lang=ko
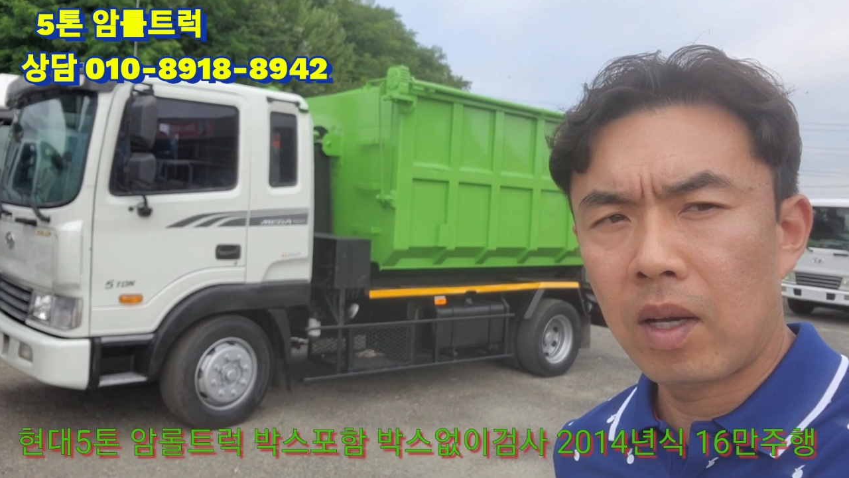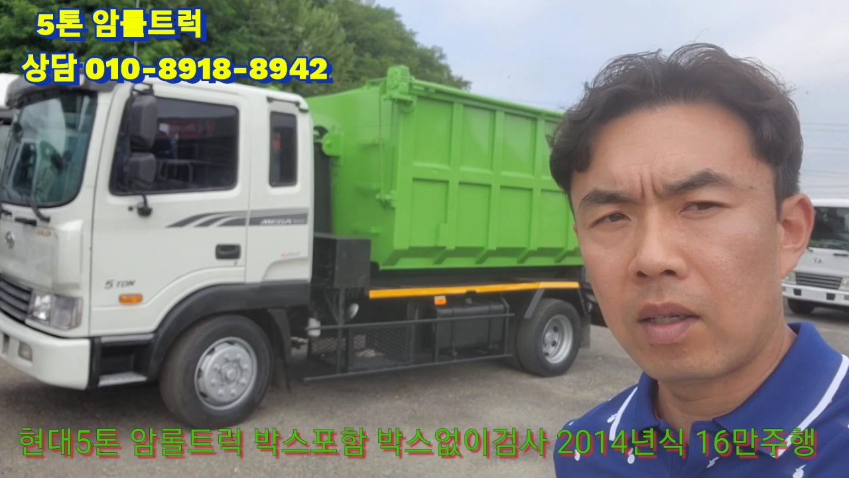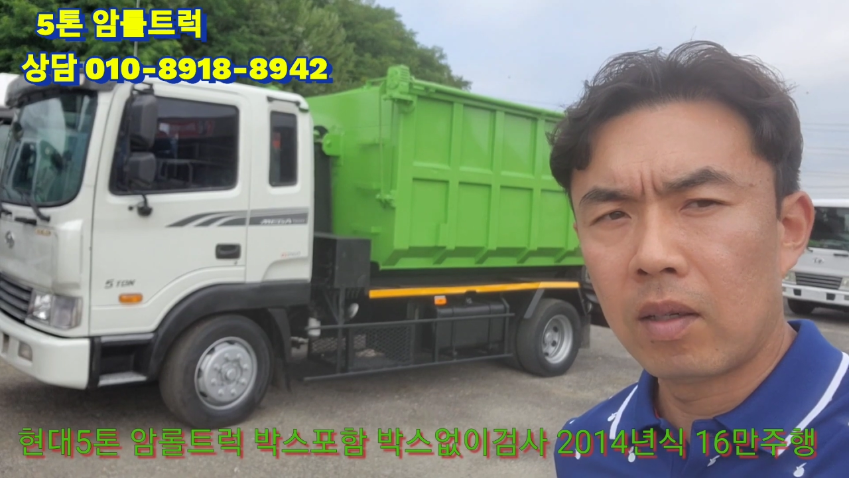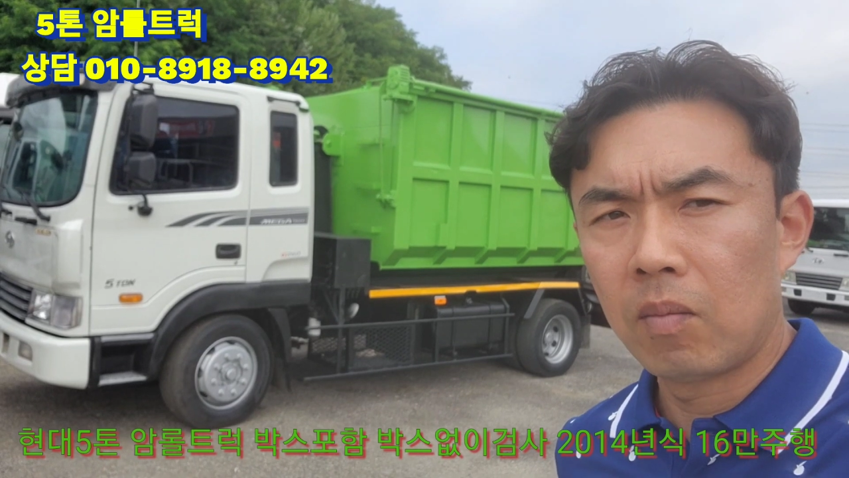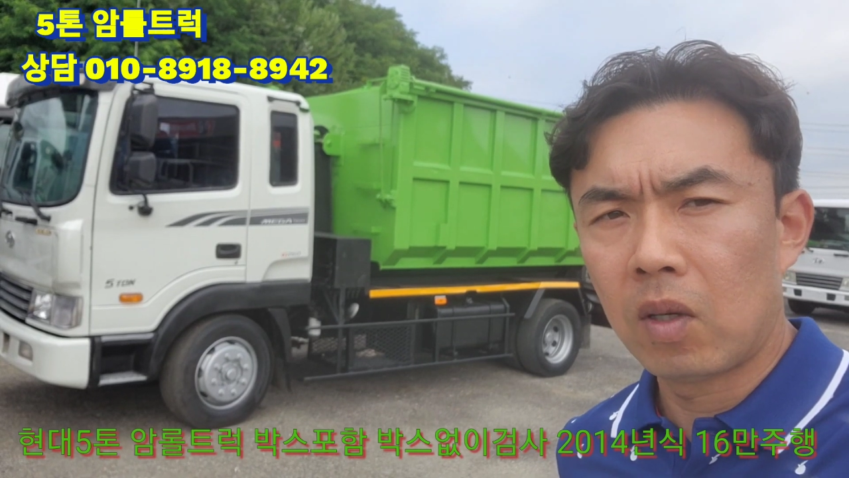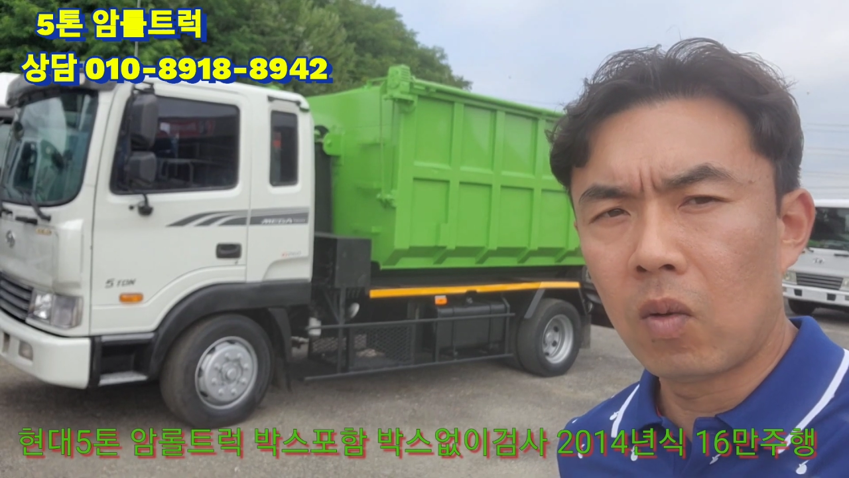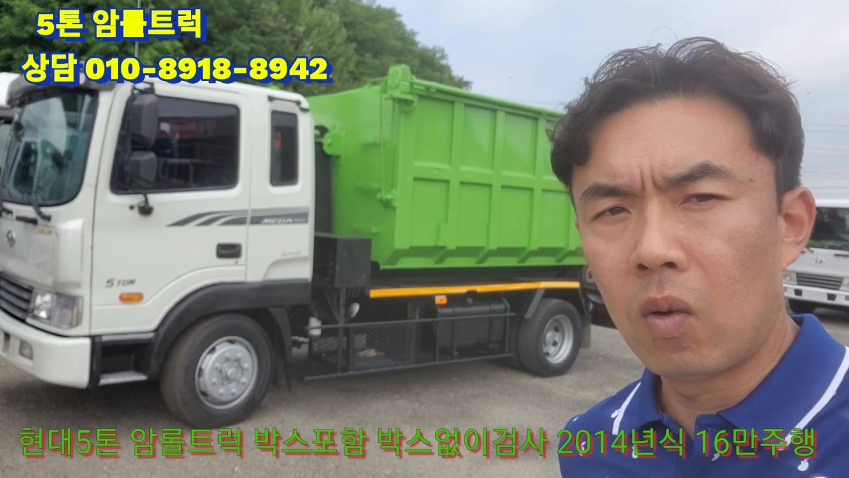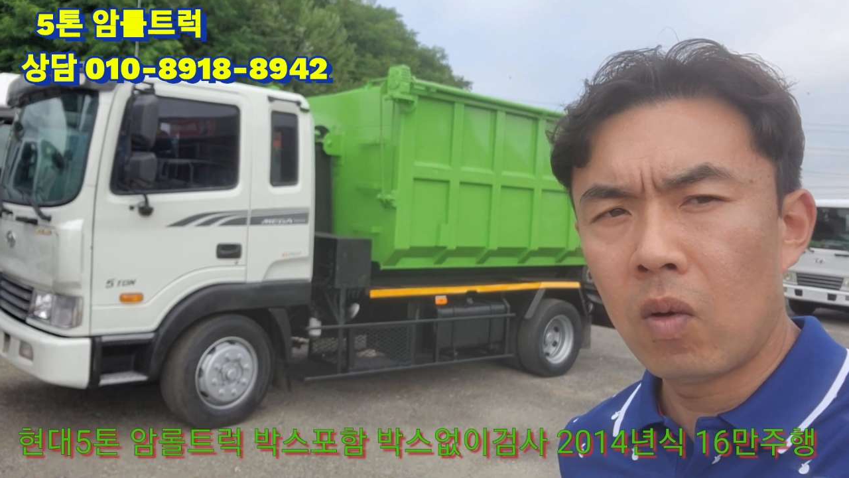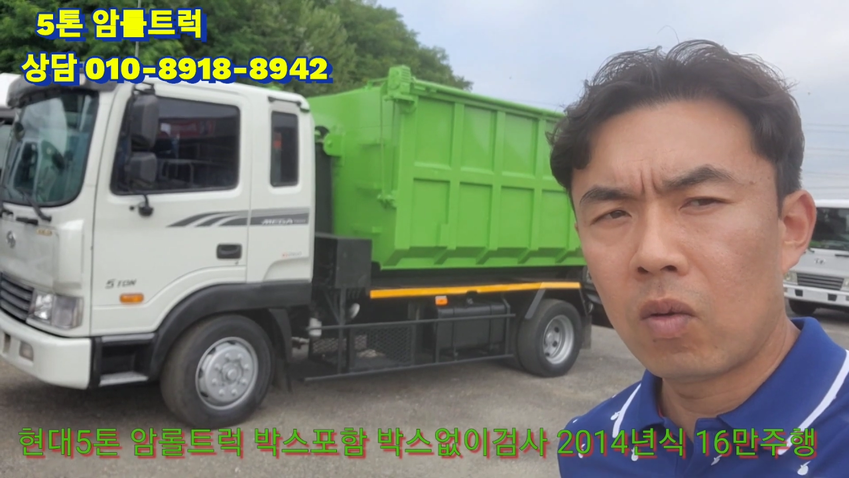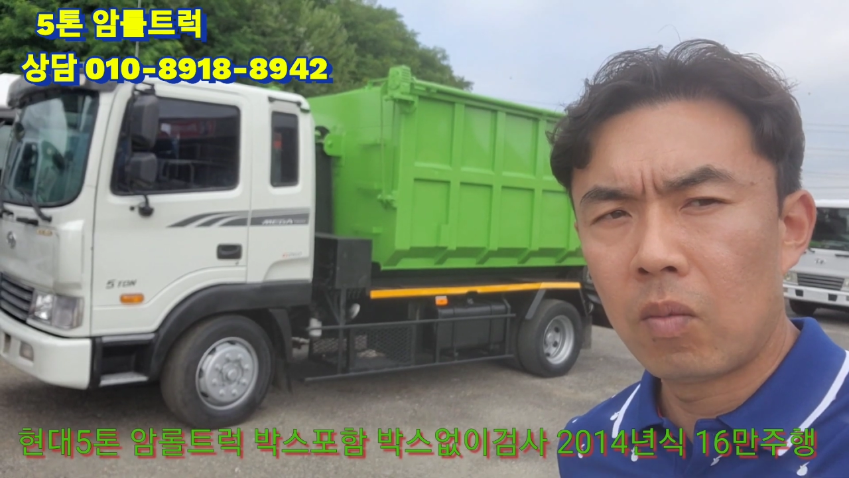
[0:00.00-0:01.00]
만큼
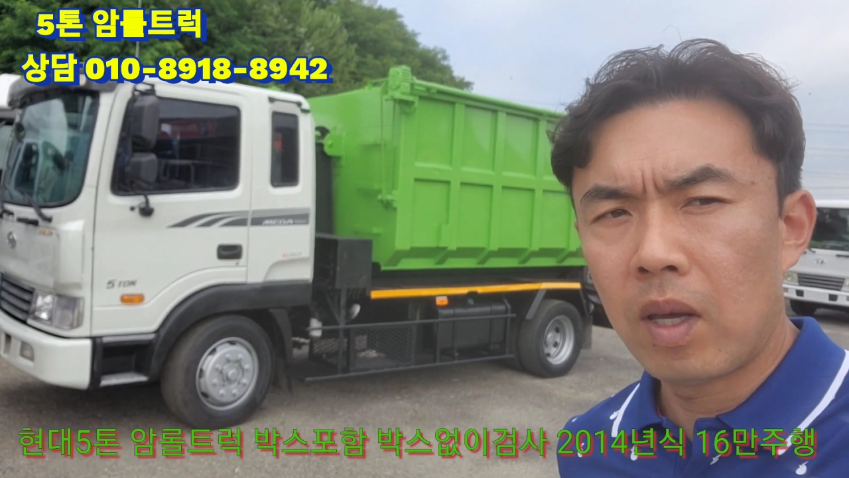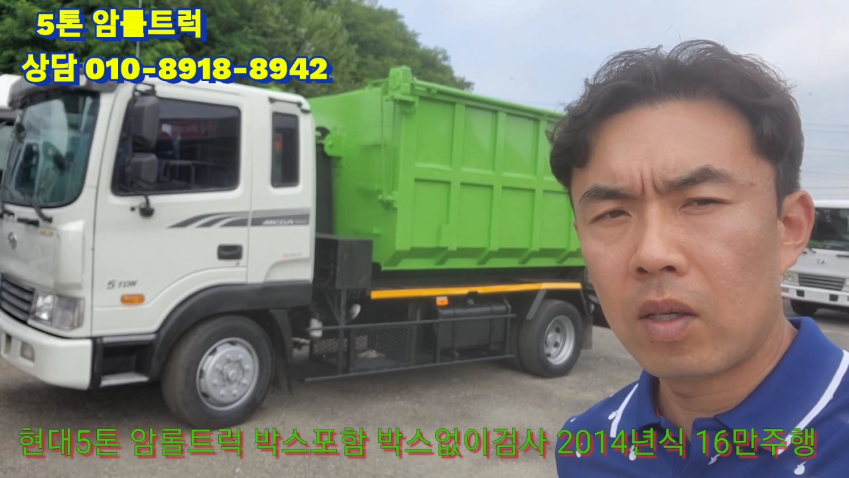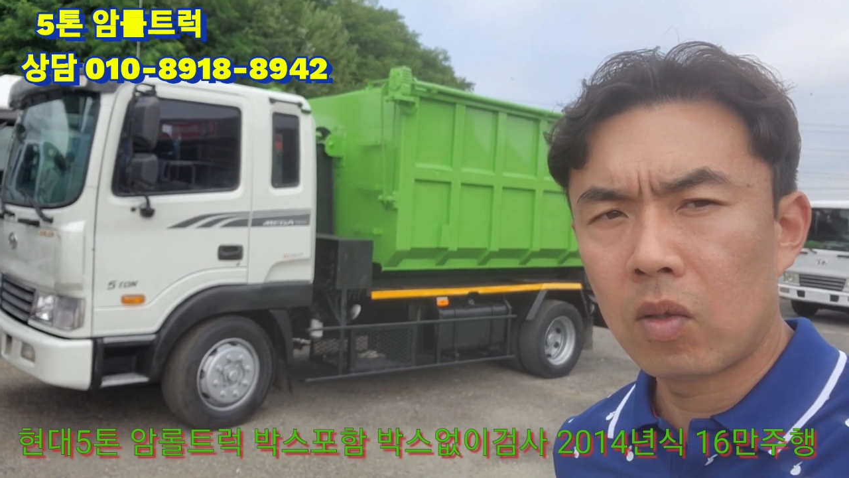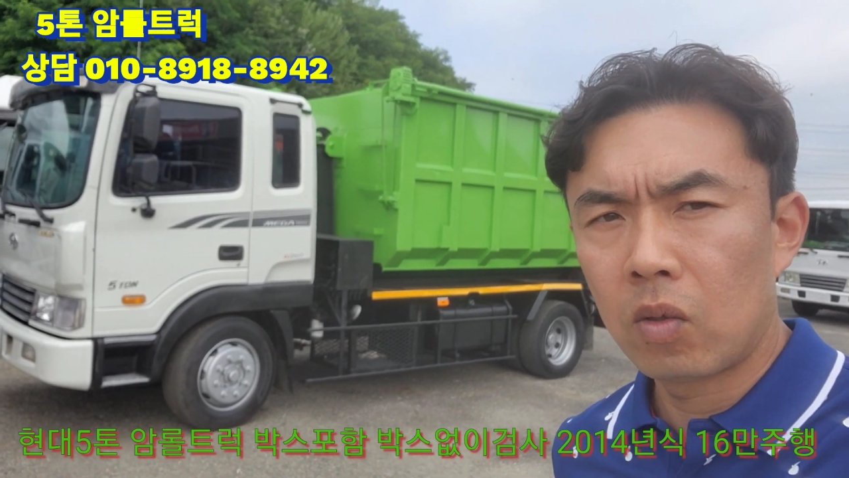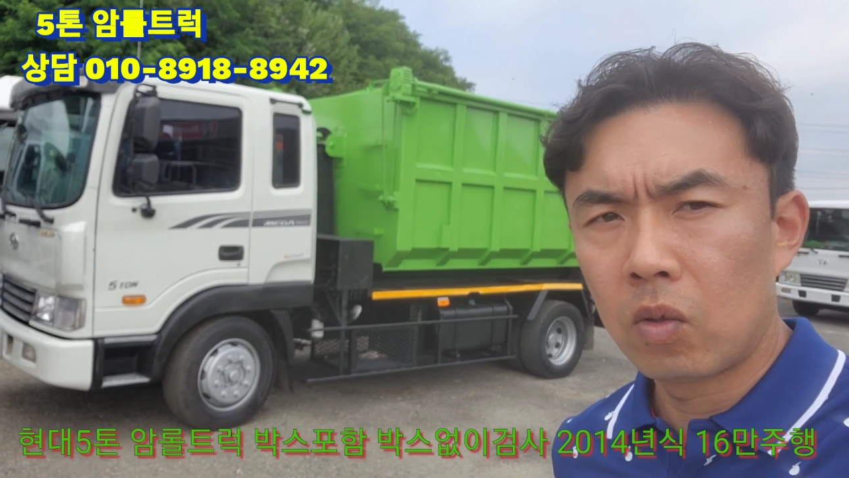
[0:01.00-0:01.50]
믿고 구매하셔도